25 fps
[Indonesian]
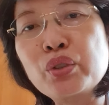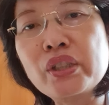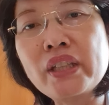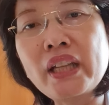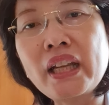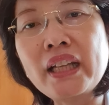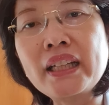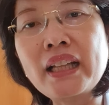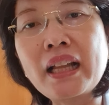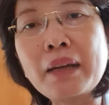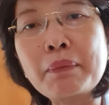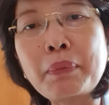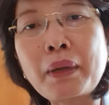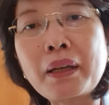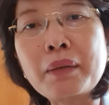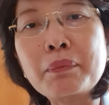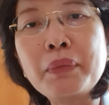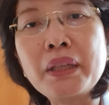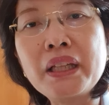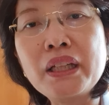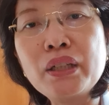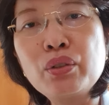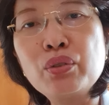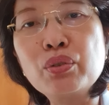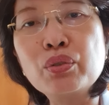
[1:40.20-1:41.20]
usia 8
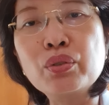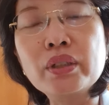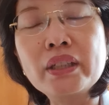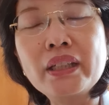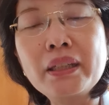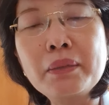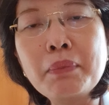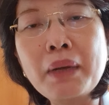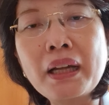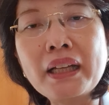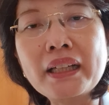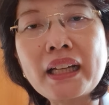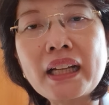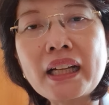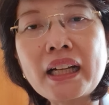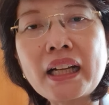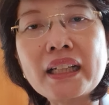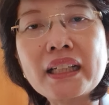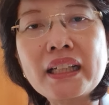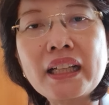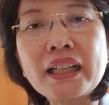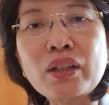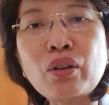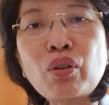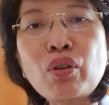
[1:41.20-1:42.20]
minggu di mana
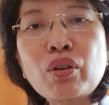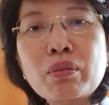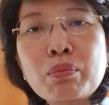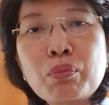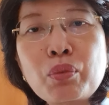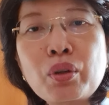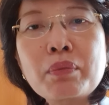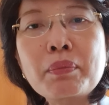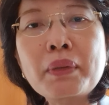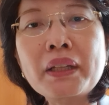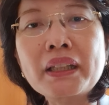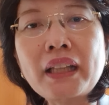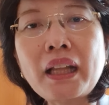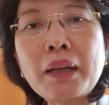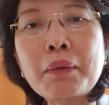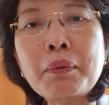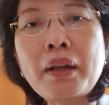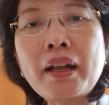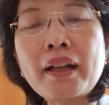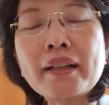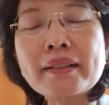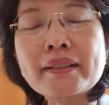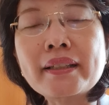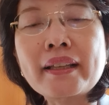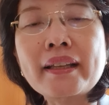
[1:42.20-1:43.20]
kadar hormon beta
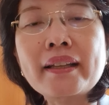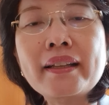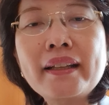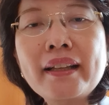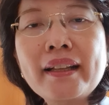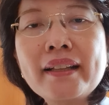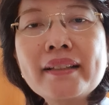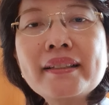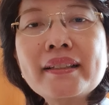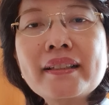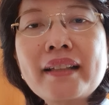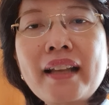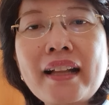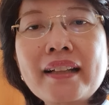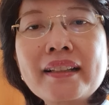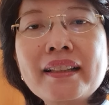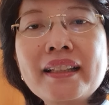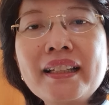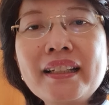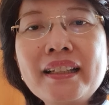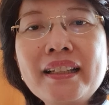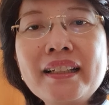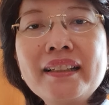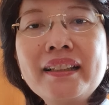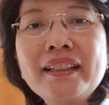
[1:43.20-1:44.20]
HCG sedang
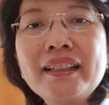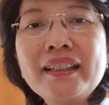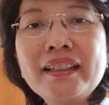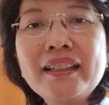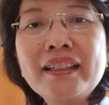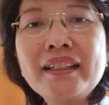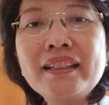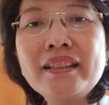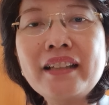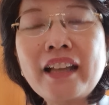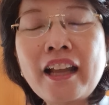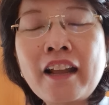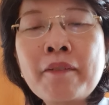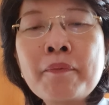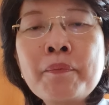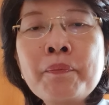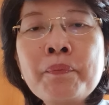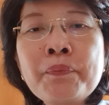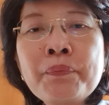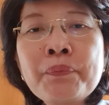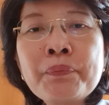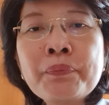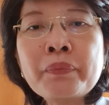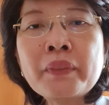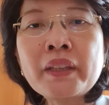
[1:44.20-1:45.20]
tinggi-tingginya
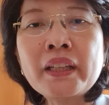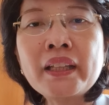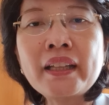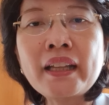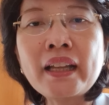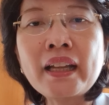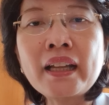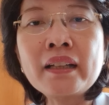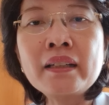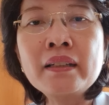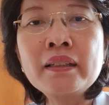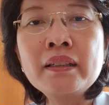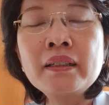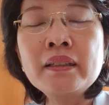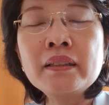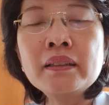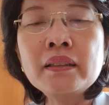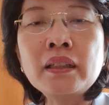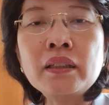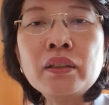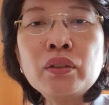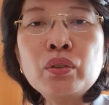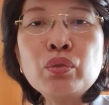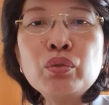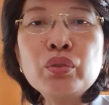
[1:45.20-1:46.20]
ya.
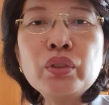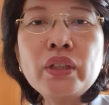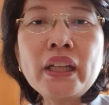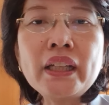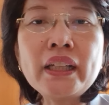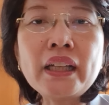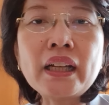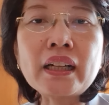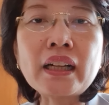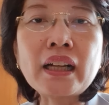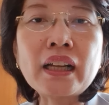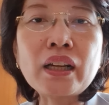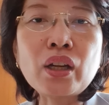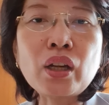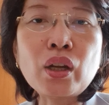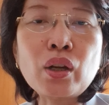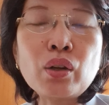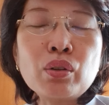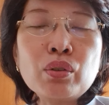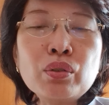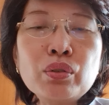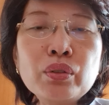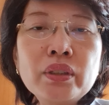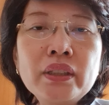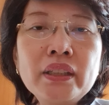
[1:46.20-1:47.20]
Tentunya ya
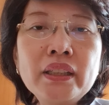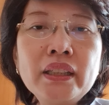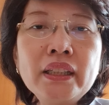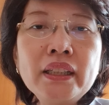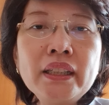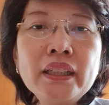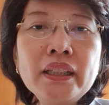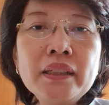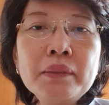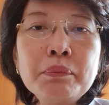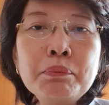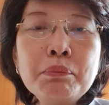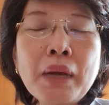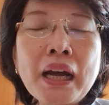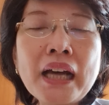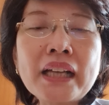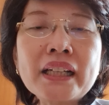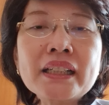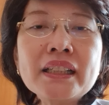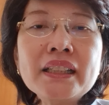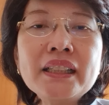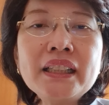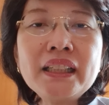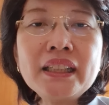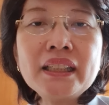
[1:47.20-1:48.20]
kalau
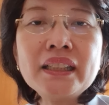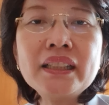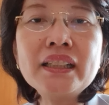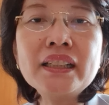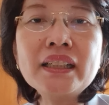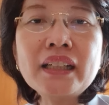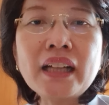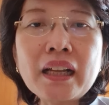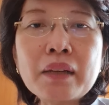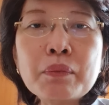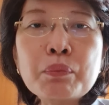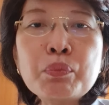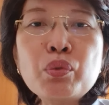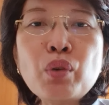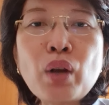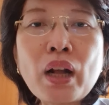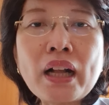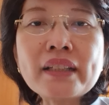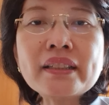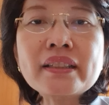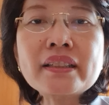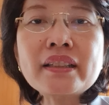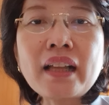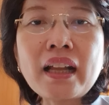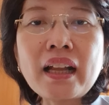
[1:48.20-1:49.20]
dibarengi dengan
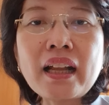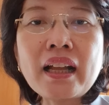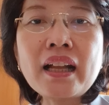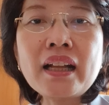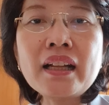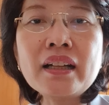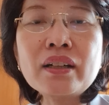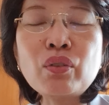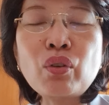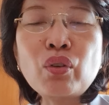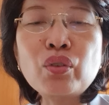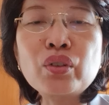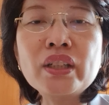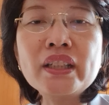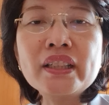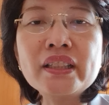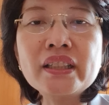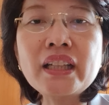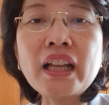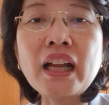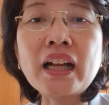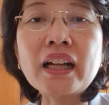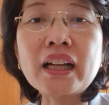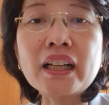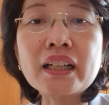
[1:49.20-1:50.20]
puasa,
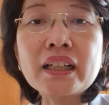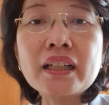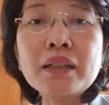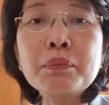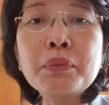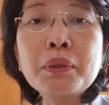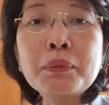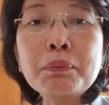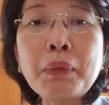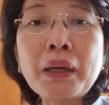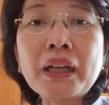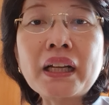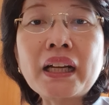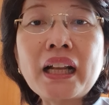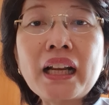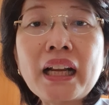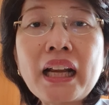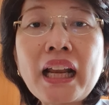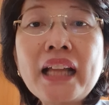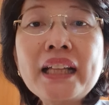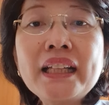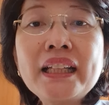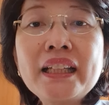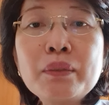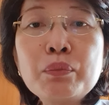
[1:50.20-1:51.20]
kondisi akan lebih parah
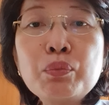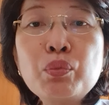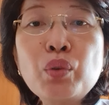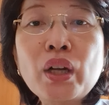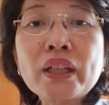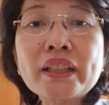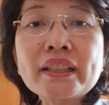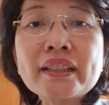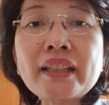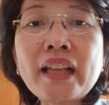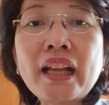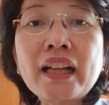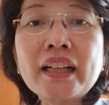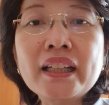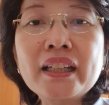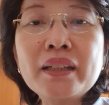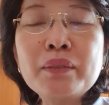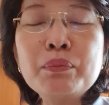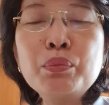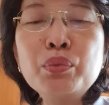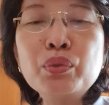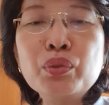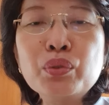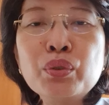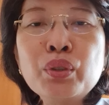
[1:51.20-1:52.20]
lagi buat sang
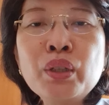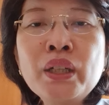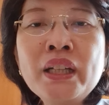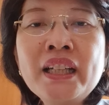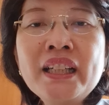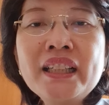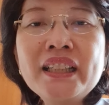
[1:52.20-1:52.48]
ibu.